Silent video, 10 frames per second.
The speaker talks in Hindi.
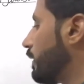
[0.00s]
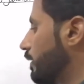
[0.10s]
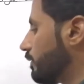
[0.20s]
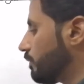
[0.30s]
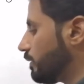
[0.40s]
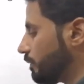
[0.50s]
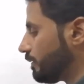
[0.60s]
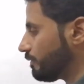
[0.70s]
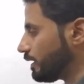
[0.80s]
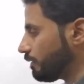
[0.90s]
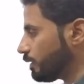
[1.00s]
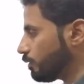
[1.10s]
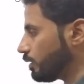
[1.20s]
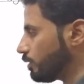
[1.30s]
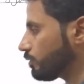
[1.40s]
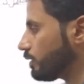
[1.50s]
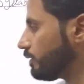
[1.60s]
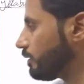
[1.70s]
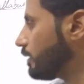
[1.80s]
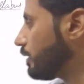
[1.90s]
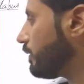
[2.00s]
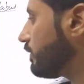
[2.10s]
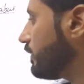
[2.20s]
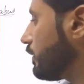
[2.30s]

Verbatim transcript: पहला आंसर हमारे पास वेरीफाई हो गया उसका आंसर हमारे पास